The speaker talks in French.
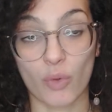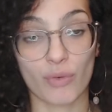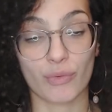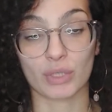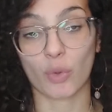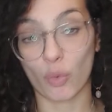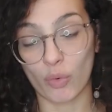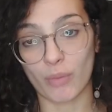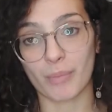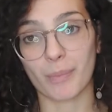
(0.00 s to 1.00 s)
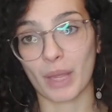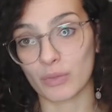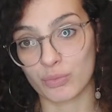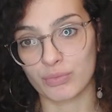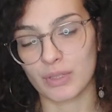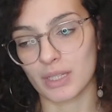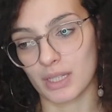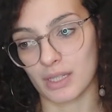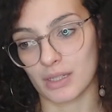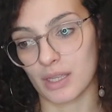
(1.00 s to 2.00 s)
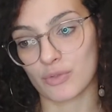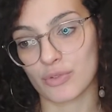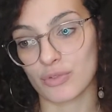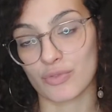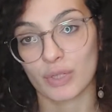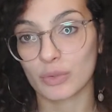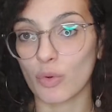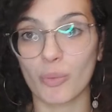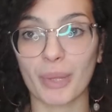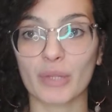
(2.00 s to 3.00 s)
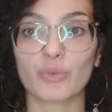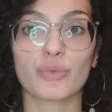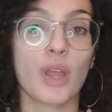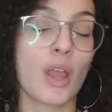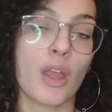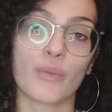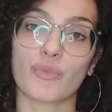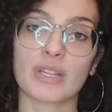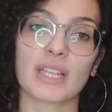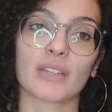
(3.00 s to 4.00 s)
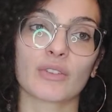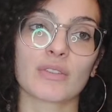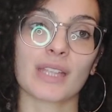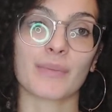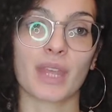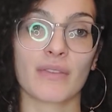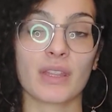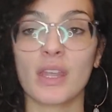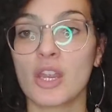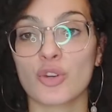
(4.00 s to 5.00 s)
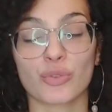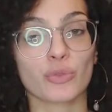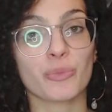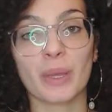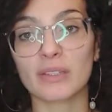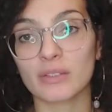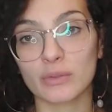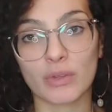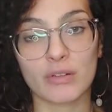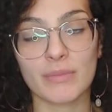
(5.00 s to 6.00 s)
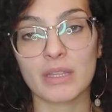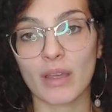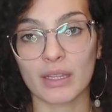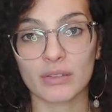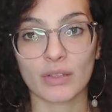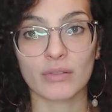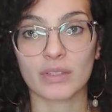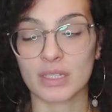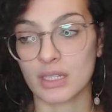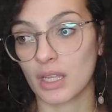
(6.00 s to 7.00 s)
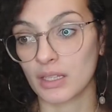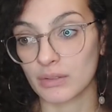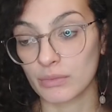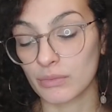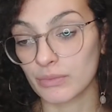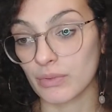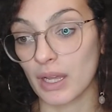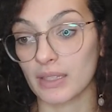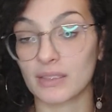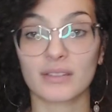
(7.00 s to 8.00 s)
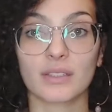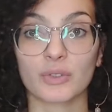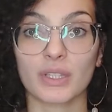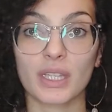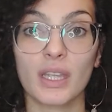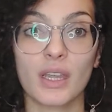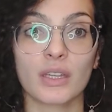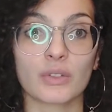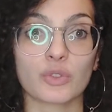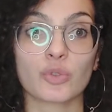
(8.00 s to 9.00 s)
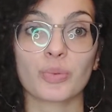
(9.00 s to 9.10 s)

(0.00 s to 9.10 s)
On le voit trop partout et quelque chose que je vois trop partout, moi ça a tendance à me gaver. Je trouve pas que ce soit le meilleur acteur de sa génération, faut arrêter de déconner. Euh, je